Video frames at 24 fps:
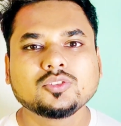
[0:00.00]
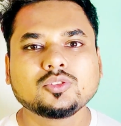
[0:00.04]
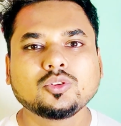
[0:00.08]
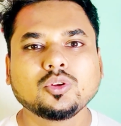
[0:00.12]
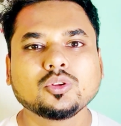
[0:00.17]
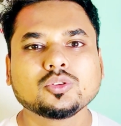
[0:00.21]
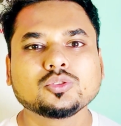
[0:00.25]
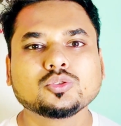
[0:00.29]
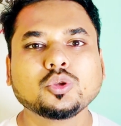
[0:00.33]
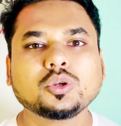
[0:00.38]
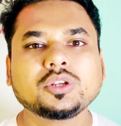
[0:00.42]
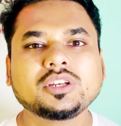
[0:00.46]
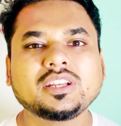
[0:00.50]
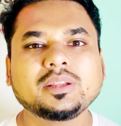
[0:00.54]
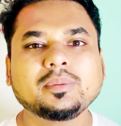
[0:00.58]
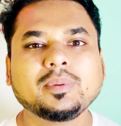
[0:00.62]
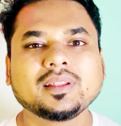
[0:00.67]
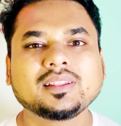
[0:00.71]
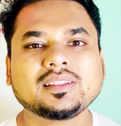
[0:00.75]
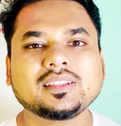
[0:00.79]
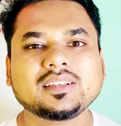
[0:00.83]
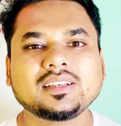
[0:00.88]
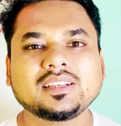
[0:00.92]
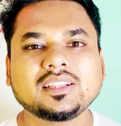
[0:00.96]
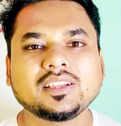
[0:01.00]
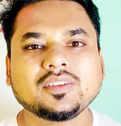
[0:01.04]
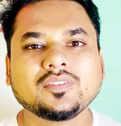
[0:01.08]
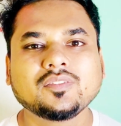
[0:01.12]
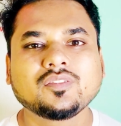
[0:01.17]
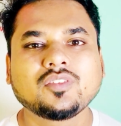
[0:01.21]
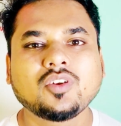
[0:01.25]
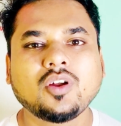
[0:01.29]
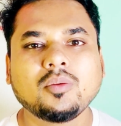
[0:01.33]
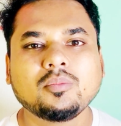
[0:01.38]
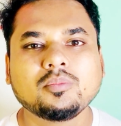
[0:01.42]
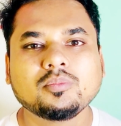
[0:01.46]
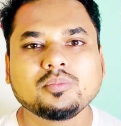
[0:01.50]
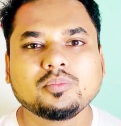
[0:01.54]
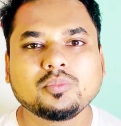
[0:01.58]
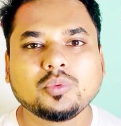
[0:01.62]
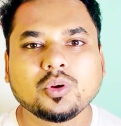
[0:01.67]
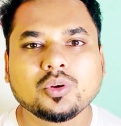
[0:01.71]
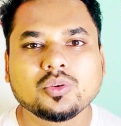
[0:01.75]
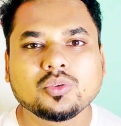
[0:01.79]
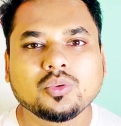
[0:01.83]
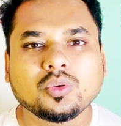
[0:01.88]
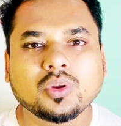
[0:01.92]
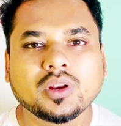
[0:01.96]
তো দুইটি বা তিনটি ফর্ম
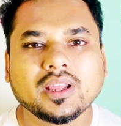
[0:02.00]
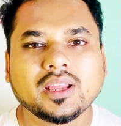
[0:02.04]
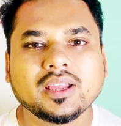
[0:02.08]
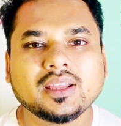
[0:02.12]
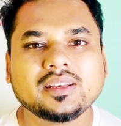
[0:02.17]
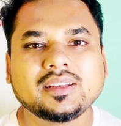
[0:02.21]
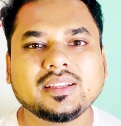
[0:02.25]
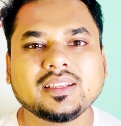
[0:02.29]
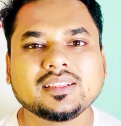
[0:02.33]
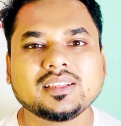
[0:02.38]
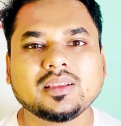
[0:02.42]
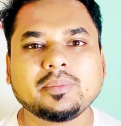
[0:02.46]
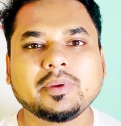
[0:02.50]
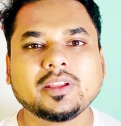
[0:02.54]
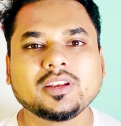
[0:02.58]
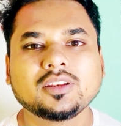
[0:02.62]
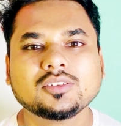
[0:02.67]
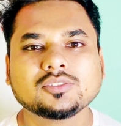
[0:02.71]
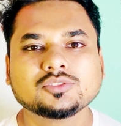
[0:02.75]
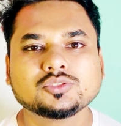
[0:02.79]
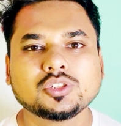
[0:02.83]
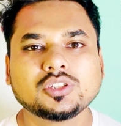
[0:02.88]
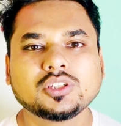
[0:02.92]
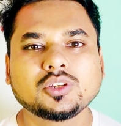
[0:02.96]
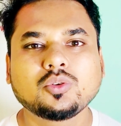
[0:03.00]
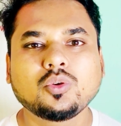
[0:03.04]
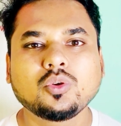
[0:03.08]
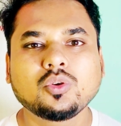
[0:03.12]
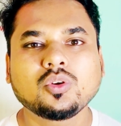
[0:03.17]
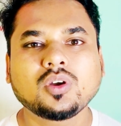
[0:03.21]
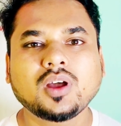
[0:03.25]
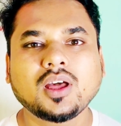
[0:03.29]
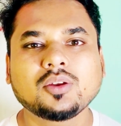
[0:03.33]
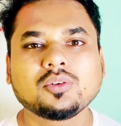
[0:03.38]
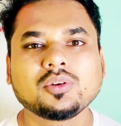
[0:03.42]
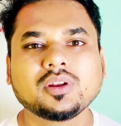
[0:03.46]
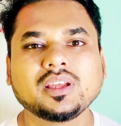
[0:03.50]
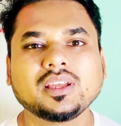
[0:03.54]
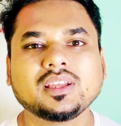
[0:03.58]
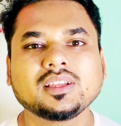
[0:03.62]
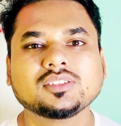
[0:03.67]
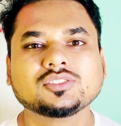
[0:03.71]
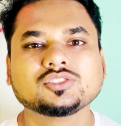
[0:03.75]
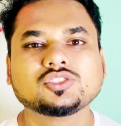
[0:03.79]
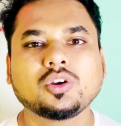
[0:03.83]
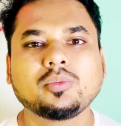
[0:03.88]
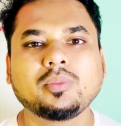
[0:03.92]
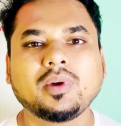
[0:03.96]
পূরণ করে নিয়ে যাবেন যদি কোনো কারণে
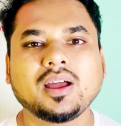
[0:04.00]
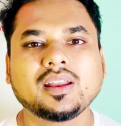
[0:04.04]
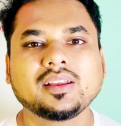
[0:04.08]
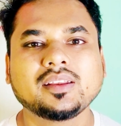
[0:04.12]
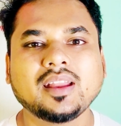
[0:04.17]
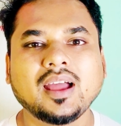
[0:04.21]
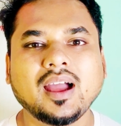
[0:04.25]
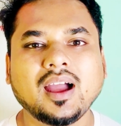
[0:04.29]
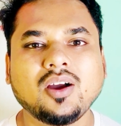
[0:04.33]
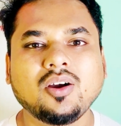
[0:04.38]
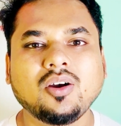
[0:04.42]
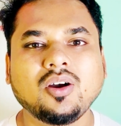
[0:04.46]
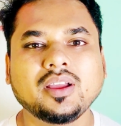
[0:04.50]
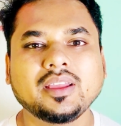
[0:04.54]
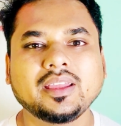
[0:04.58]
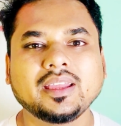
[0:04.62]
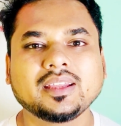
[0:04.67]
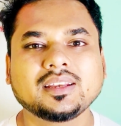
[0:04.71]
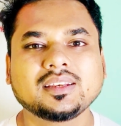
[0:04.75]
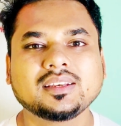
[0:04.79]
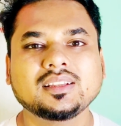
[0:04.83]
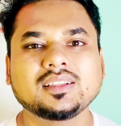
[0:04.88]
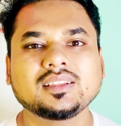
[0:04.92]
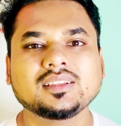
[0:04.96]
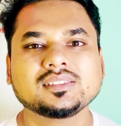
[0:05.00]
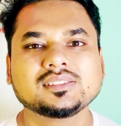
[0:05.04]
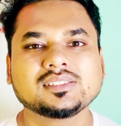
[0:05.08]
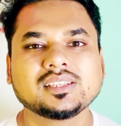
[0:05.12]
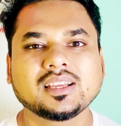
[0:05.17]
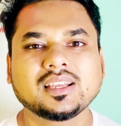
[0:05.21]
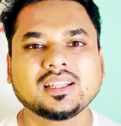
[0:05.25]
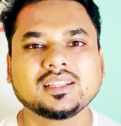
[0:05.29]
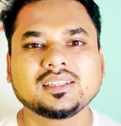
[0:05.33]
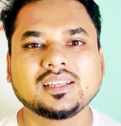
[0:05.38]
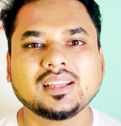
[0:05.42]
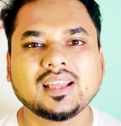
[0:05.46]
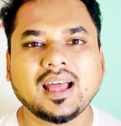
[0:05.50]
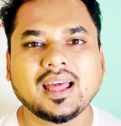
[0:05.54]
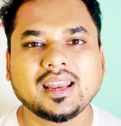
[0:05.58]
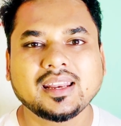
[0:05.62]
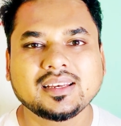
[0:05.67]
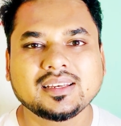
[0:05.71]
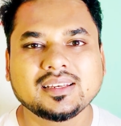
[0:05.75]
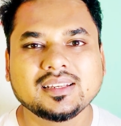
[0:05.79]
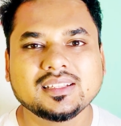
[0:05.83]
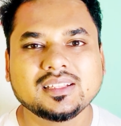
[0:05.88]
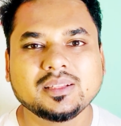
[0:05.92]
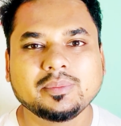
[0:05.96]
জমা না হয় একটি সেক্ষেত্রে
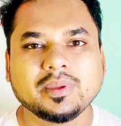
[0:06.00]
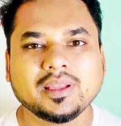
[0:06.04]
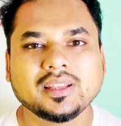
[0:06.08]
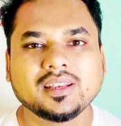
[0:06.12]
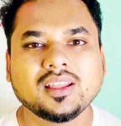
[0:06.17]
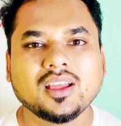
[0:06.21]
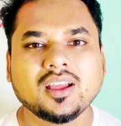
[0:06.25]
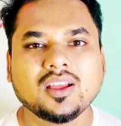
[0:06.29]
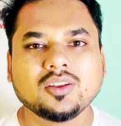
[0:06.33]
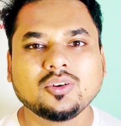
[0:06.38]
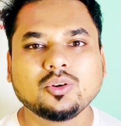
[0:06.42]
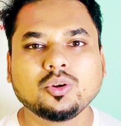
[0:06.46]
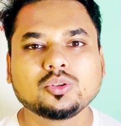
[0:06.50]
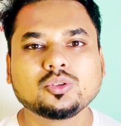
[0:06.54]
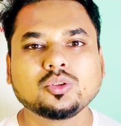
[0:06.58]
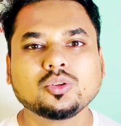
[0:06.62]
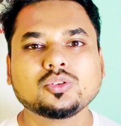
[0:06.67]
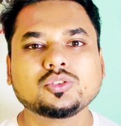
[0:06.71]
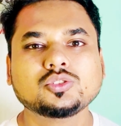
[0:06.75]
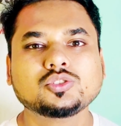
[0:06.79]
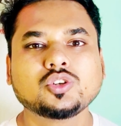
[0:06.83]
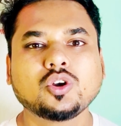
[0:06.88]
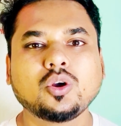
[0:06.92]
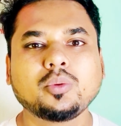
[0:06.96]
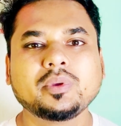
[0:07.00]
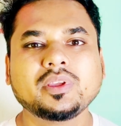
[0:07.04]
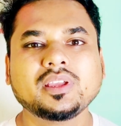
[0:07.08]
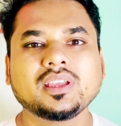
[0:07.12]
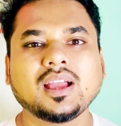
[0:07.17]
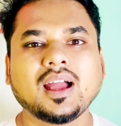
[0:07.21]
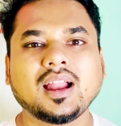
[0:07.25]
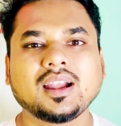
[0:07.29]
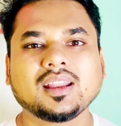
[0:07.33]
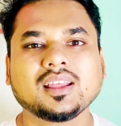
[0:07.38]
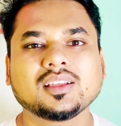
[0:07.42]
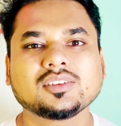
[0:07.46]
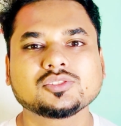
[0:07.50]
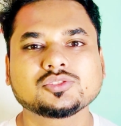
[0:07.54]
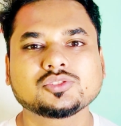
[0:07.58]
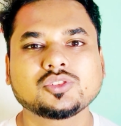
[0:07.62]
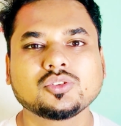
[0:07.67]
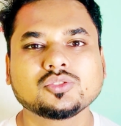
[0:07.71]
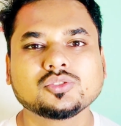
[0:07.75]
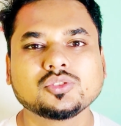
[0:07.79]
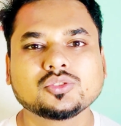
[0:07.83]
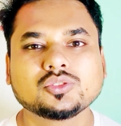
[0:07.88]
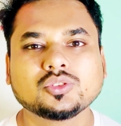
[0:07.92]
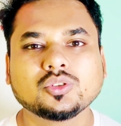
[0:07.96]
আরেকটি দিবেন নতুন ছবি আঠা
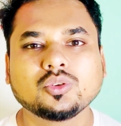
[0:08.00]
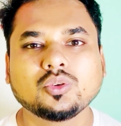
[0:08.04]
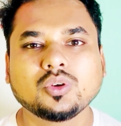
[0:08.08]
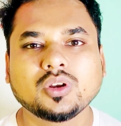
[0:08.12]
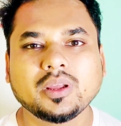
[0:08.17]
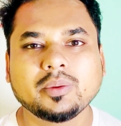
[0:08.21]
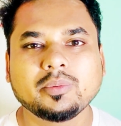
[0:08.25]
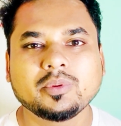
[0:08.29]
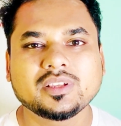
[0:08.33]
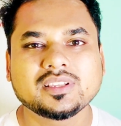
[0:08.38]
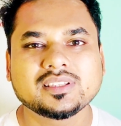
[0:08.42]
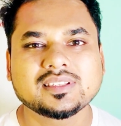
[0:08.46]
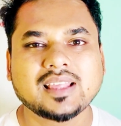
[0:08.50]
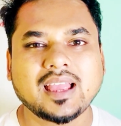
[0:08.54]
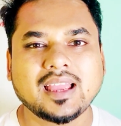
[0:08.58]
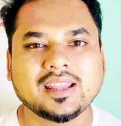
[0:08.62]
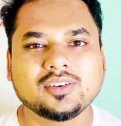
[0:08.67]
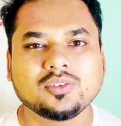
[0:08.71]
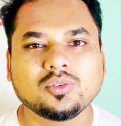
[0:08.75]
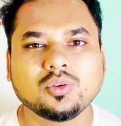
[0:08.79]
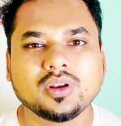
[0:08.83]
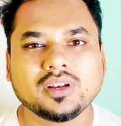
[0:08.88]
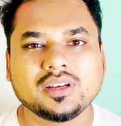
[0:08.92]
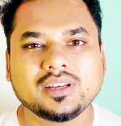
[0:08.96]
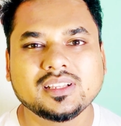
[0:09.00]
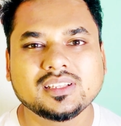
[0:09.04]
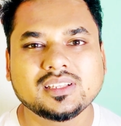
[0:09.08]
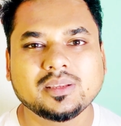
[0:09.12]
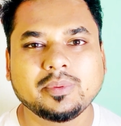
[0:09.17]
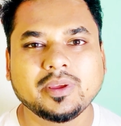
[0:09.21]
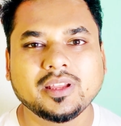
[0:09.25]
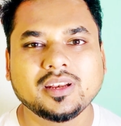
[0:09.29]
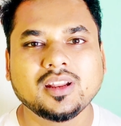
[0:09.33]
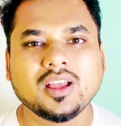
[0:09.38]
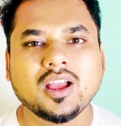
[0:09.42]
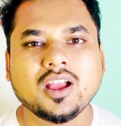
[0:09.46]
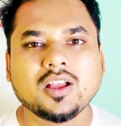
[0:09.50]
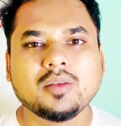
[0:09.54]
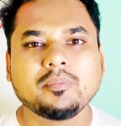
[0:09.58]
সংযুক্ত করে এবং সাইন করে নিয়ে যাবেন